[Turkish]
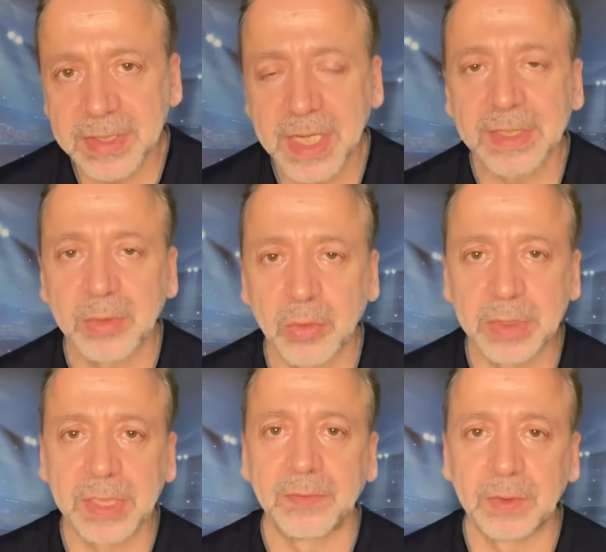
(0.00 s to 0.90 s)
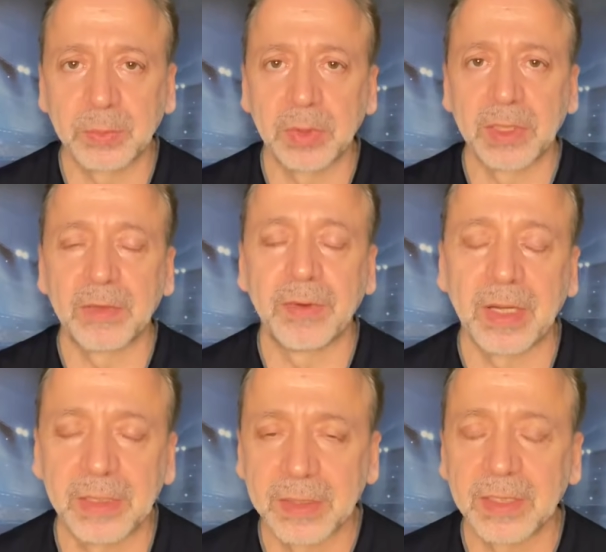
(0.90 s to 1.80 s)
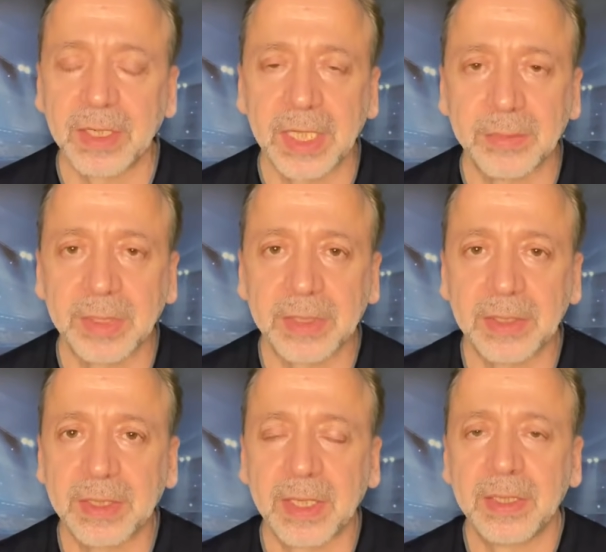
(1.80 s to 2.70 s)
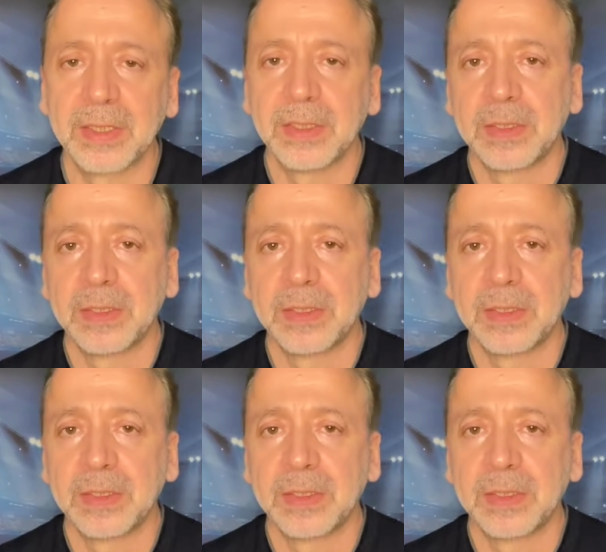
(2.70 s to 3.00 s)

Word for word: Zaten oynanan futbolla ve alınan galibiyetle de